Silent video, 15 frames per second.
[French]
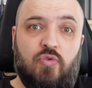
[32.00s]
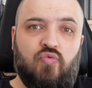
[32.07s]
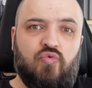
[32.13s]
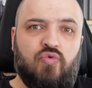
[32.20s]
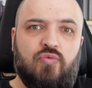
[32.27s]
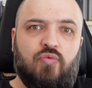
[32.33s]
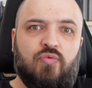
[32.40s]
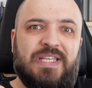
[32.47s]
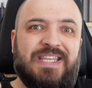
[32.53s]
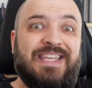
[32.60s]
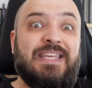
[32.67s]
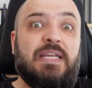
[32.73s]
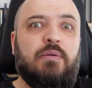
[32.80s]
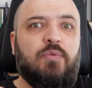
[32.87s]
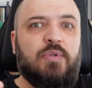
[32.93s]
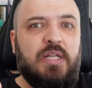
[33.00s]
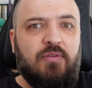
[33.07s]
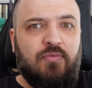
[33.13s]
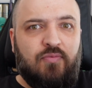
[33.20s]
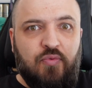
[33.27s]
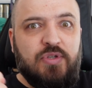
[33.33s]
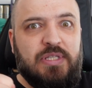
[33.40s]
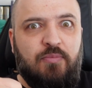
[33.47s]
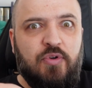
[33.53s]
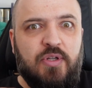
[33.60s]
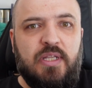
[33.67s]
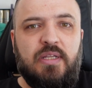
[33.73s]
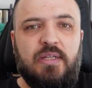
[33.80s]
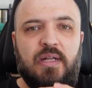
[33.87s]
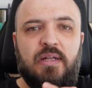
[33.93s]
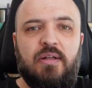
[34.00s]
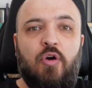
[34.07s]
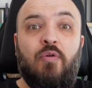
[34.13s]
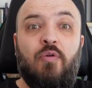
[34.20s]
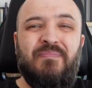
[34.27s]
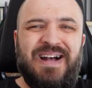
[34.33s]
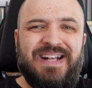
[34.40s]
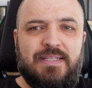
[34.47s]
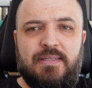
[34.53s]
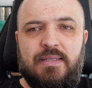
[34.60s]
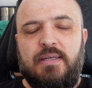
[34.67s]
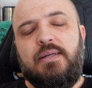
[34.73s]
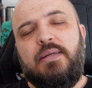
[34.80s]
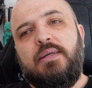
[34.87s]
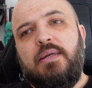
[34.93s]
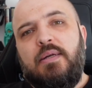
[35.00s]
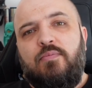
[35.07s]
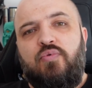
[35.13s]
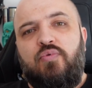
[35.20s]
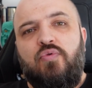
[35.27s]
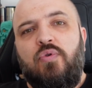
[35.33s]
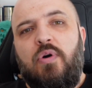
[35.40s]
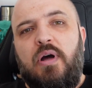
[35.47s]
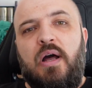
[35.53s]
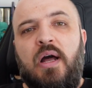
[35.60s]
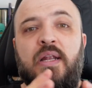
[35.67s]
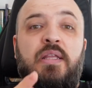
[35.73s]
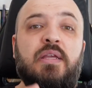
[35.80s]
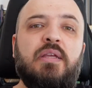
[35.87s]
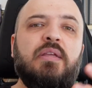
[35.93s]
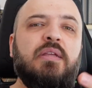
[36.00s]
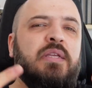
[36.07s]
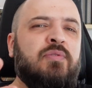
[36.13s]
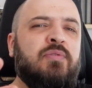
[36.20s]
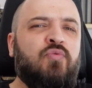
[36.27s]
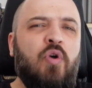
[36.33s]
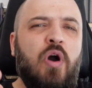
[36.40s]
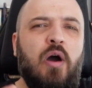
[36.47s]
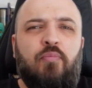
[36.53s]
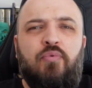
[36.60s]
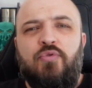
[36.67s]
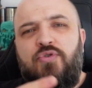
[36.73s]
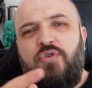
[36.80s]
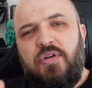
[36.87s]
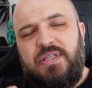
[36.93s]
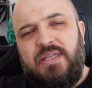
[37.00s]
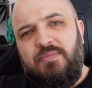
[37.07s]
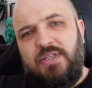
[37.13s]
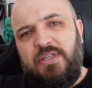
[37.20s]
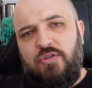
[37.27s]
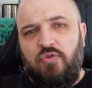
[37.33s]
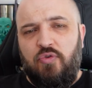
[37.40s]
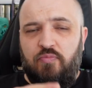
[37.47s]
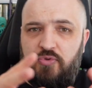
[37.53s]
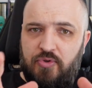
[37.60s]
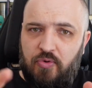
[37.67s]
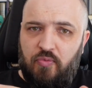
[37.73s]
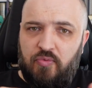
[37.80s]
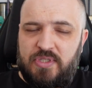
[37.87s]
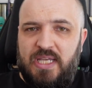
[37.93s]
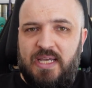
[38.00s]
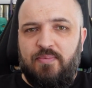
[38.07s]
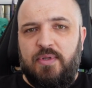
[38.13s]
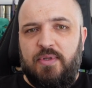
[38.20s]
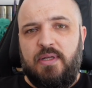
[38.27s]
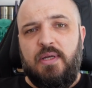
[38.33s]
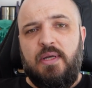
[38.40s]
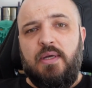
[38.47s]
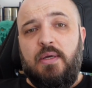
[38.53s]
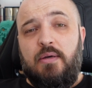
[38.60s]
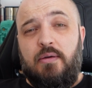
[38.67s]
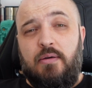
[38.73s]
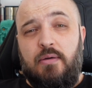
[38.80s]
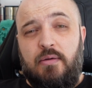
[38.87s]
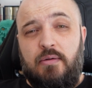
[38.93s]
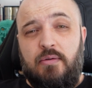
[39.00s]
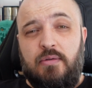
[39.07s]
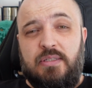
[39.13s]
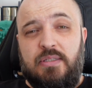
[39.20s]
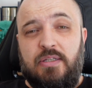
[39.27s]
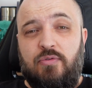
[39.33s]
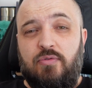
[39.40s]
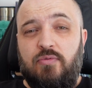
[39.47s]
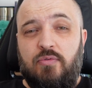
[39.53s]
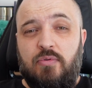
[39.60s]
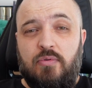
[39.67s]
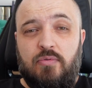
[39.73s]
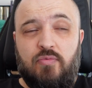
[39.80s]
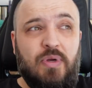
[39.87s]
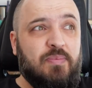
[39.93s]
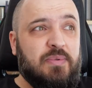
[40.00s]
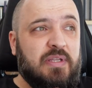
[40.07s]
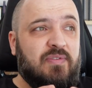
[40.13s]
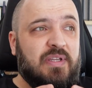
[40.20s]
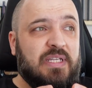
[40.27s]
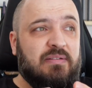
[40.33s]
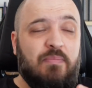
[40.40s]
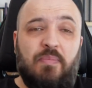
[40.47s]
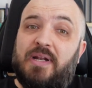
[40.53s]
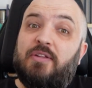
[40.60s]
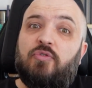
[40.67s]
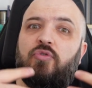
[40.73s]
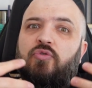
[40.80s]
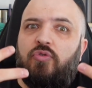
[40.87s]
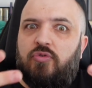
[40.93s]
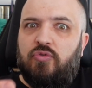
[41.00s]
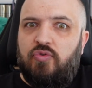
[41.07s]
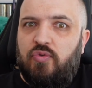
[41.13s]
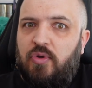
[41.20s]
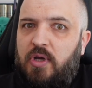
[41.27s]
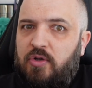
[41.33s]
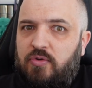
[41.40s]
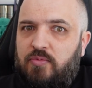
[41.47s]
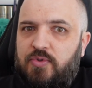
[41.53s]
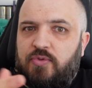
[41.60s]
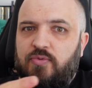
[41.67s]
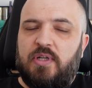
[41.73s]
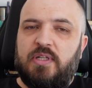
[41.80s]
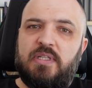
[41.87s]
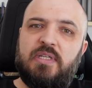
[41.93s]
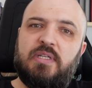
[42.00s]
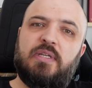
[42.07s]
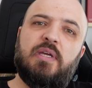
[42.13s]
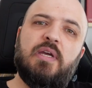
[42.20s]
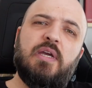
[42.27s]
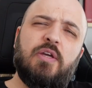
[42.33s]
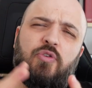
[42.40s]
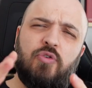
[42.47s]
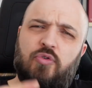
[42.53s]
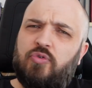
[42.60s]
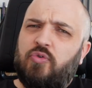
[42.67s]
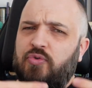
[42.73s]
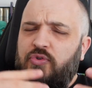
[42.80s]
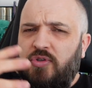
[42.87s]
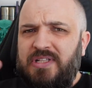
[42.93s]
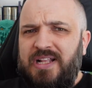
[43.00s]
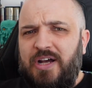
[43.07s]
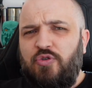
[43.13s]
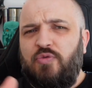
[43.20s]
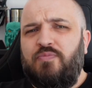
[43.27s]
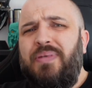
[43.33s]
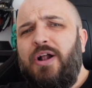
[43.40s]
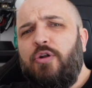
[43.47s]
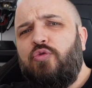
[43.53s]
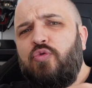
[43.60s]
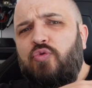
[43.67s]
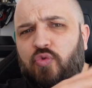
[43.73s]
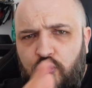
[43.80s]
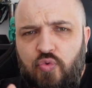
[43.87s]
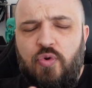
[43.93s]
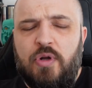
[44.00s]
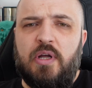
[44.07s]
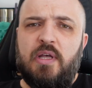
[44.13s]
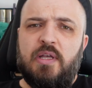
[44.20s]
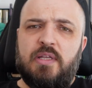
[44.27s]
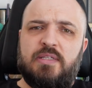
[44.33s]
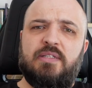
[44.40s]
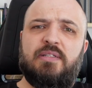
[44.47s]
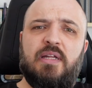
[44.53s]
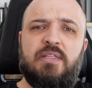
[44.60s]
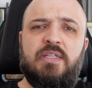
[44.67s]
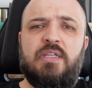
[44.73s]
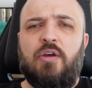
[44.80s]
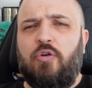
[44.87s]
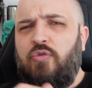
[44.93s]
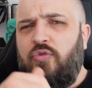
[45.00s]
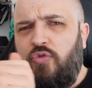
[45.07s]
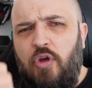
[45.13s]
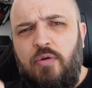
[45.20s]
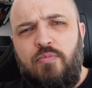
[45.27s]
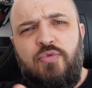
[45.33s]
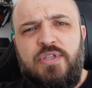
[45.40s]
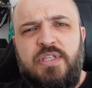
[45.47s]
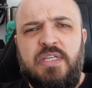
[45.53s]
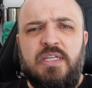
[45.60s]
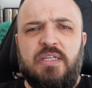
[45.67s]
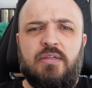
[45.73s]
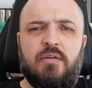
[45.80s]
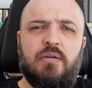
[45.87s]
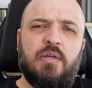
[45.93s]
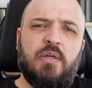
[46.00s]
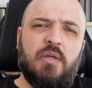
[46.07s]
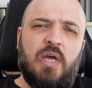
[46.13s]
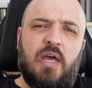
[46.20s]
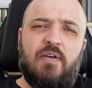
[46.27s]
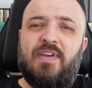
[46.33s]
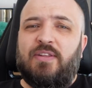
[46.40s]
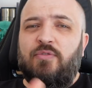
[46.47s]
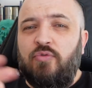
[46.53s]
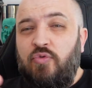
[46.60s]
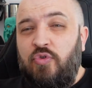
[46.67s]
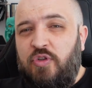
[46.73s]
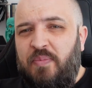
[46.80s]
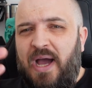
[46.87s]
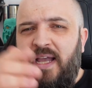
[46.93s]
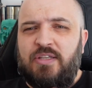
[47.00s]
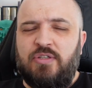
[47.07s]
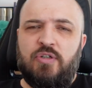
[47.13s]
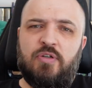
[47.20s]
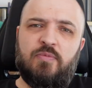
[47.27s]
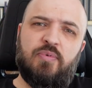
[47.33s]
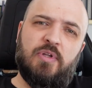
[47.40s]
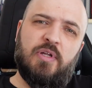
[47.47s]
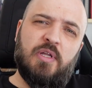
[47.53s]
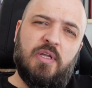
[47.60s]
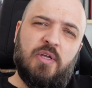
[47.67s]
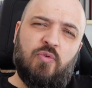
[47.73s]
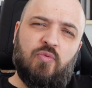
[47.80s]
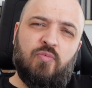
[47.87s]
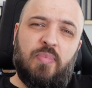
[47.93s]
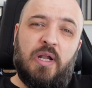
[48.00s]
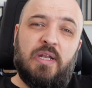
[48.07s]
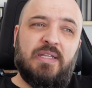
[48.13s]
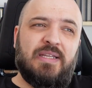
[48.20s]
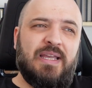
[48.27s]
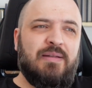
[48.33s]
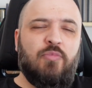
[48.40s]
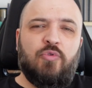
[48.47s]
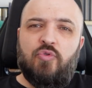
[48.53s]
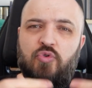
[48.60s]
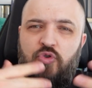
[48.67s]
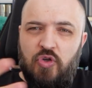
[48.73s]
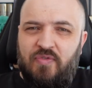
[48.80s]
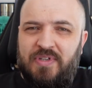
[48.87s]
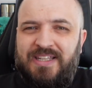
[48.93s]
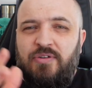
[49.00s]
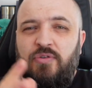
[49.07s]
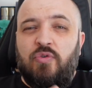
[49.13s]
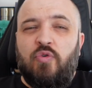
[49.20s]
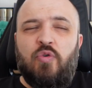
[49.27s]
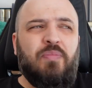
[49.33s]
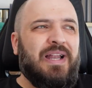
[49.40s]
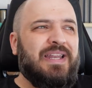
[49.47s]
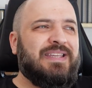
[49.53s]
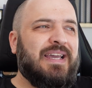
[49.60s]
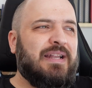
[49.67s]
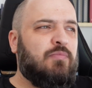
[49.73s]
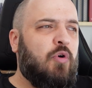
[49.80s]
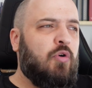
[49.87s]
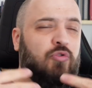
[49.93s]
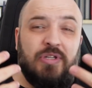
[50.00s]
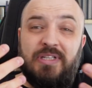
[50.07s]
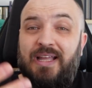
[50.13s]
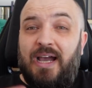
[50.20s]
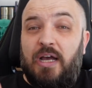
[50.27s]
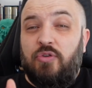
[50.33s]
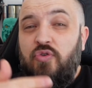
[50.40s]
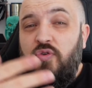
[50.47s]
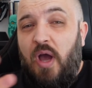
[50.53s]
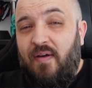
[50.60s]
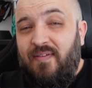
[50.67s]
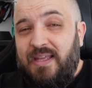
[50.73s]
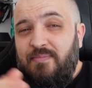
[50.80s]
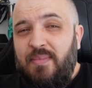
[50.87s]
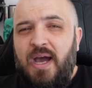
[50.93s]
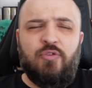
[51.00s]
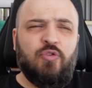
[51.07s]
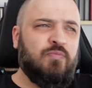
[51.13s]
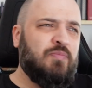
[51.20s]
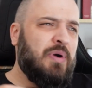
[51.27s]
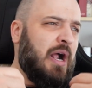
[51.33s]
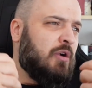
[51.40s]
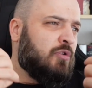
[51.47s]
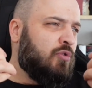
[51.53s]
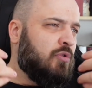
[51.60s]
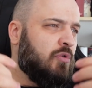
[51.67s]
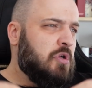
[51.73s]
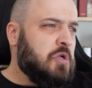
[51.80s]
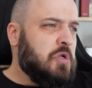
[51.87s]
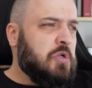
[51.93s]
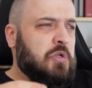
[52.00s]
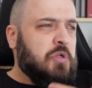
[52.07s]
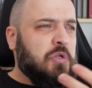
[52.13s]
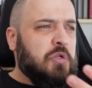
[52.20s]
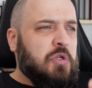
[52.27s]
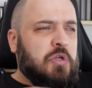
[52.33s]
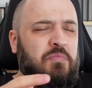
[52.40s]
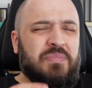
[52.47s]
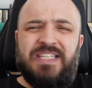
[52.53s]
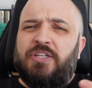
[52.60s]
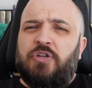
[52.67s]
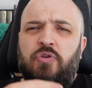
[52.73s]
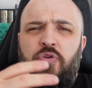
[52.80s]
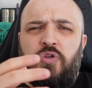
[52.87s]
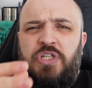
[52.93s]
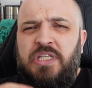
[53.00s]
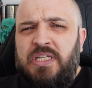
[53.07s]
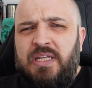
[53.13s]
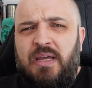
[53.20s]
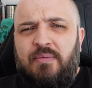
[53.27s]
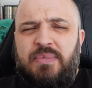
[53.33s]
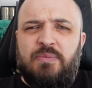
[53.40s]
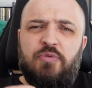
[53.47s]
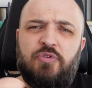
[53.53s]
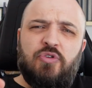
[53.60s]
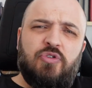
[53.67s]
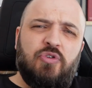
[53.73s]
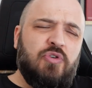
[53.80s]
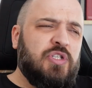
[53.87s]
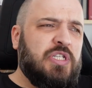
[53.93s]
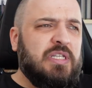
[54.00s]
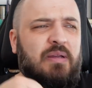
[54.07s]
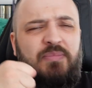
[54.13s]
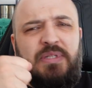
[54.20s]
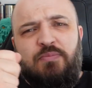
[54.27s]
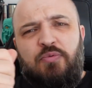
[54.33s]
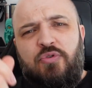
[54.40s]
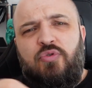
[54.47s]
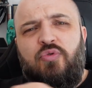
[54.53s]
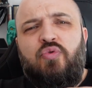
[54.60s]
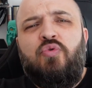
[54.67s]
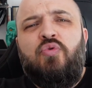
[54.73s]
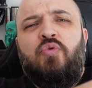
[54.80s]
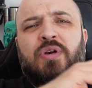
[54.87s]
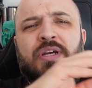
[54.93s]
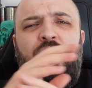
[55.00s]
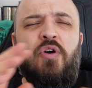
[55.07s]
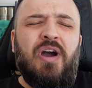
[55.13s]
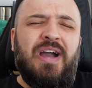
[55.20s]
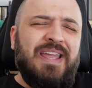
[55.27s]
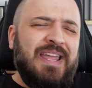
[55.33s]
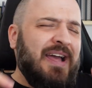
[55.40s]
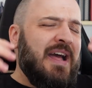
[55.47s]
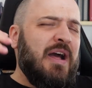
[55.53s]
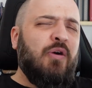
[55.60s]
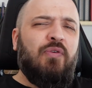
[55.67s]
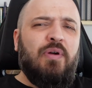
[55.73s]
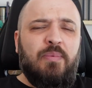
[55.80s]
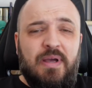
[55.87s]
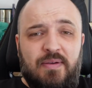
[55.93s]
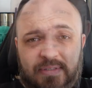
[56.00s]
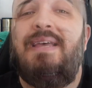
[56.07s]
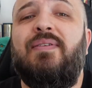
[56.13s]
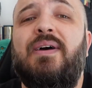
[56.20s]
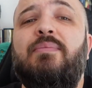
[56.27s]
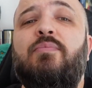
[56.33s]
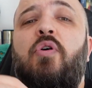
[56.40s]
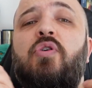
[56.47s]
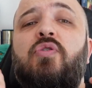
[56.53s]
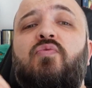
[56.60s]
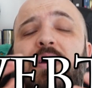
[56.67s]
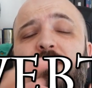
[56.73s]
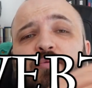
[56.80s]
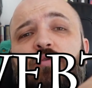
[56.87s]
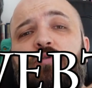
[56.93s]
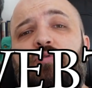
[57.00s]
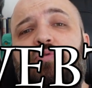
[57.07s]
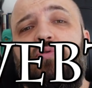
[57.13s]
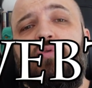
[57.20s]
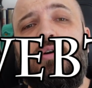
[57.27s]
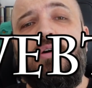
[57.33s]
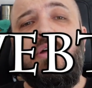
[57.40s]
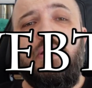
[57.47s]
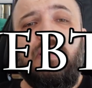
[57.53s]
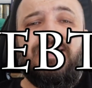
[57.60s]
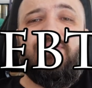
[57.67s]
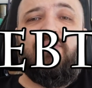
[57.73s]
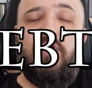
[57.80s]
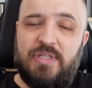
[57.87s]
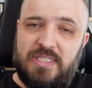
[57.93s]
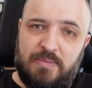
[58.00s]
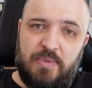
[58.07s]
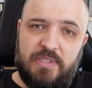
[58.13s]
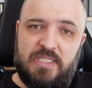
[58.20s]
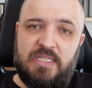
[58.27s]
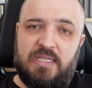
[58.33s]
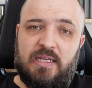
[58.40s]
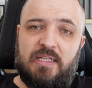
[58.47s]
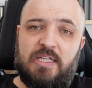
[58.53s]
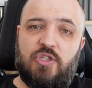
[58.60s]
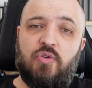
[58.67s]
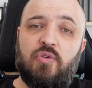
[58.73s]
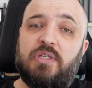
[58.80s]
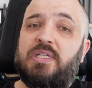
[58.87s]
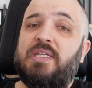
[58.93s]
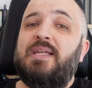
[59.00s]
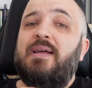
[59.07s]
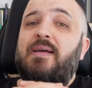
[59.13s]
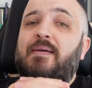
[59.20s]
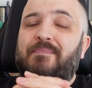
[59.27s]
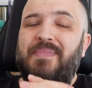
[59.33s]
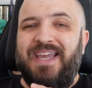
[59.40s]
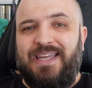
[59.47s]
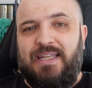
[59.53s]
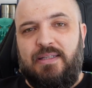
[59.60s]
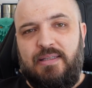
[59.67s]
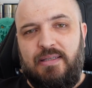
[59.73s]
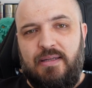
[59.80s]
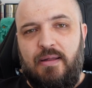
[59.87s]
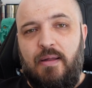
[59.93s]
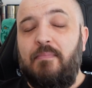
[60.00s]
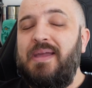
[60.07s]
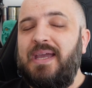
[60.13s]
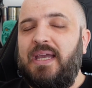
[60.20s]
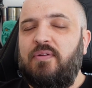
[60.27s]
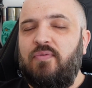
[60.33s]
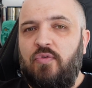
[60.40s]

où je vous conseille également d'aller vous abonner hein, en mars pour aller y voir plusieurs émissions, plusieurs concepts. Euh, c'est une web TV qui va parler de culture, hein, comme son nom l'indique, de culture au sens large. On parle de tout, c'est-à-dire de musique avec Nounout par exemple. On parle également de jeux vidéo, on parle également de littérature avec Mad, on parle de psychologie, un petit peu de sociologie, un petit peu de tout et de rien. Enfin bref, c'est vraiment une web culture fort sympathique avec des gens qui méritent, méritent